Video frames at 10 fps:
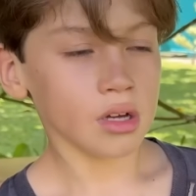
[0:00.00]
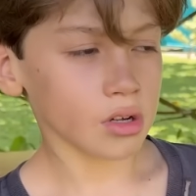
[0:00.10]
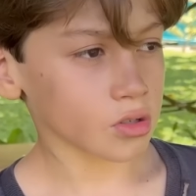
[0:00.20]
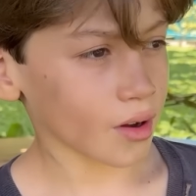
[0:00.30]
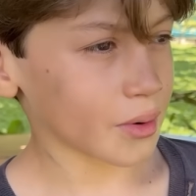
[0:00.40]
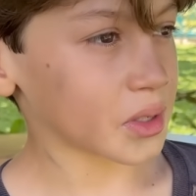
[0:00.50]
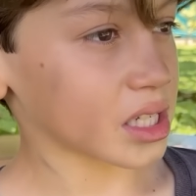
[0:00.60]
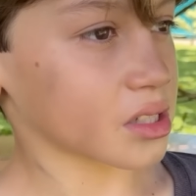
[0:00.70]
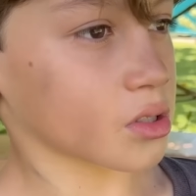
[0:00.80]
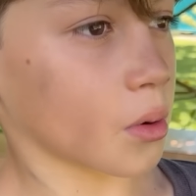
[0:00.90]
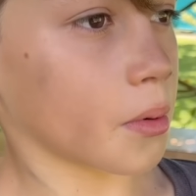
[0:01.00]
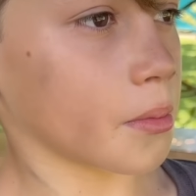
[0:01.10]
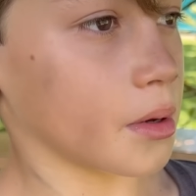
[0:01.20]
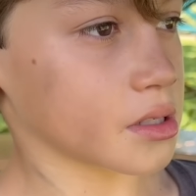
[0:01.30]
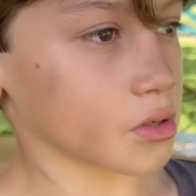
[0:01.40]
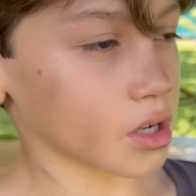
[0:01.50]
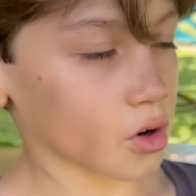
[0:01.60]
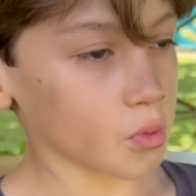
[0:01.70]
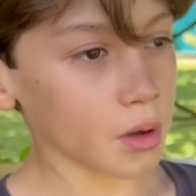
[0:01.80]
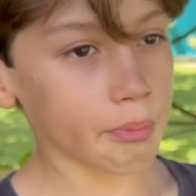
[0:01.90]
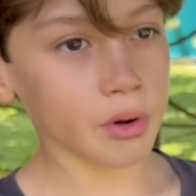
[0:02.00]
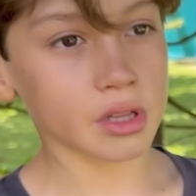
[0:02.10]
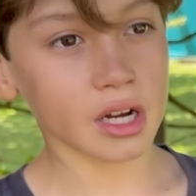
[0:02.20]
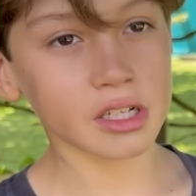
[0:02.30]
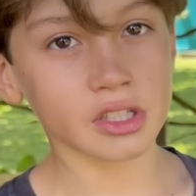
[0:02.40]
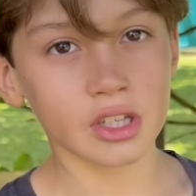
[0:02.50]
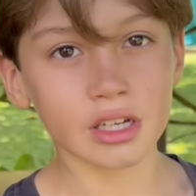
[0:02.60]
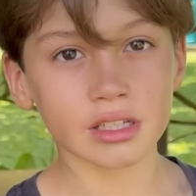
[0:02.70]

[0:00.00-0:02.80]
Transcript: Eu só aguento essa sobremesa, eu já comi por três dias.